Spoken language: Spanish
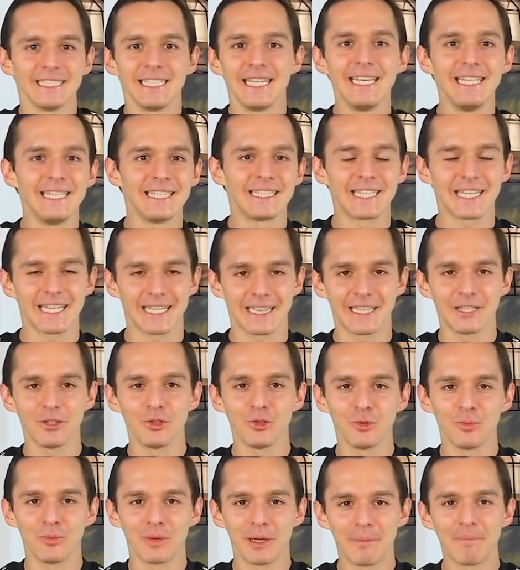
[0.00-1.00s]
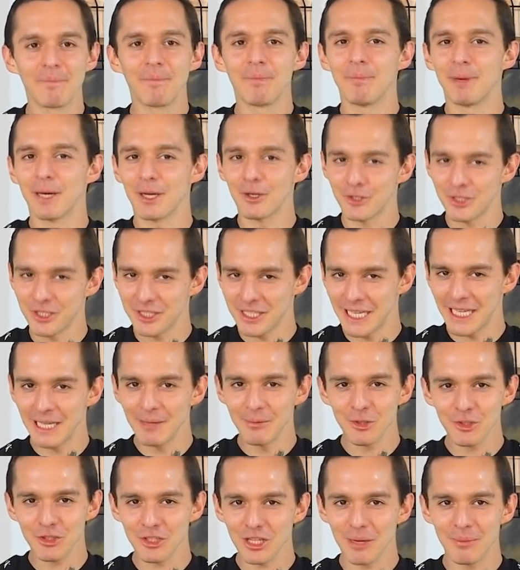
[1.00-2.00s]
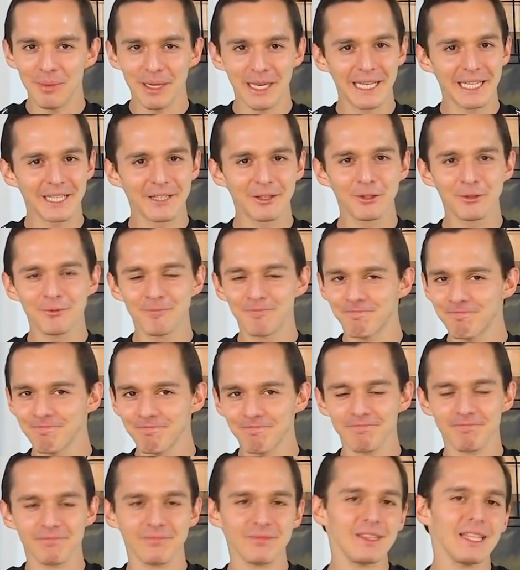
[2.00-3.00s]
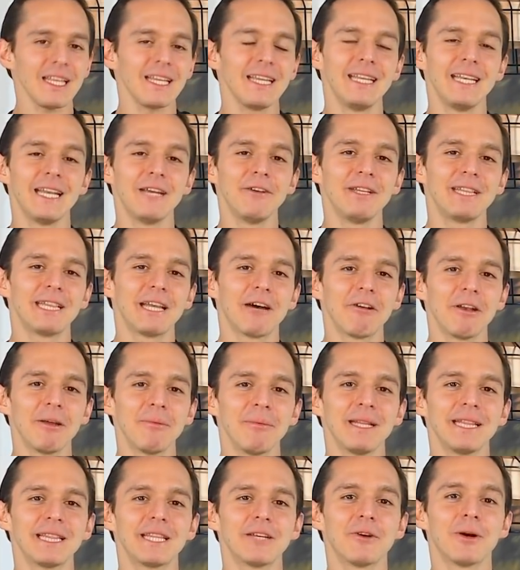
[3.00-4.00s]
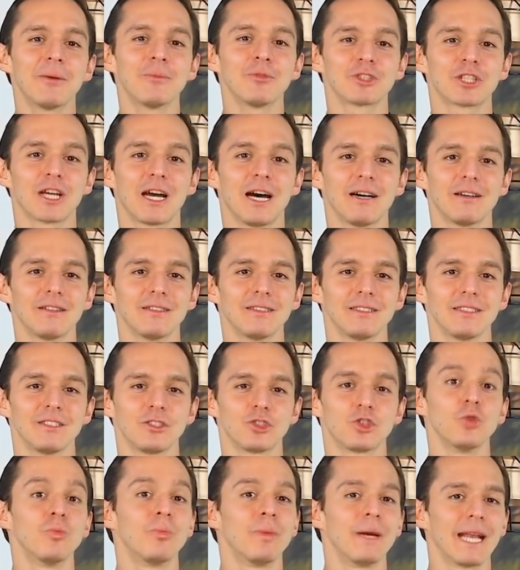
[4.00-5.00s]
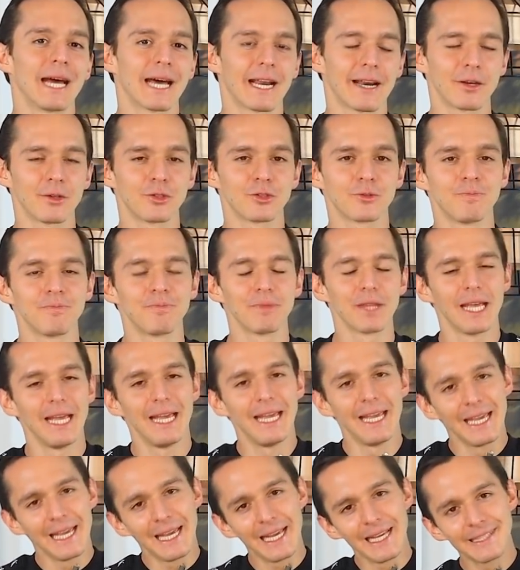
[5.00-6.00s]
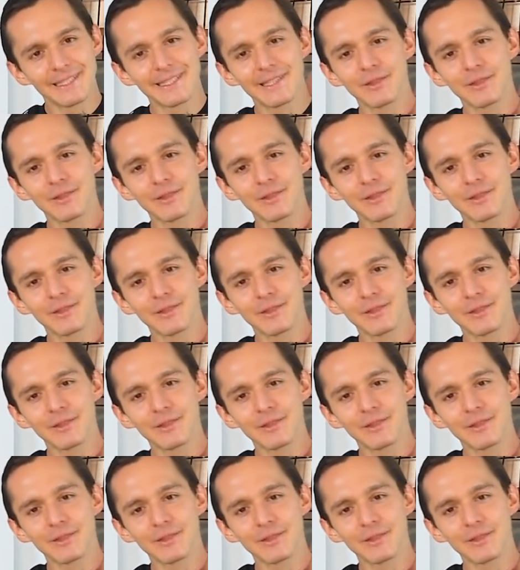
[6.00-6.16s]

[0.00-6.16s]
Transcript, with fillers: incertidumbre, pero si seguimos caminando, inevitablemente vamos a superarlos. En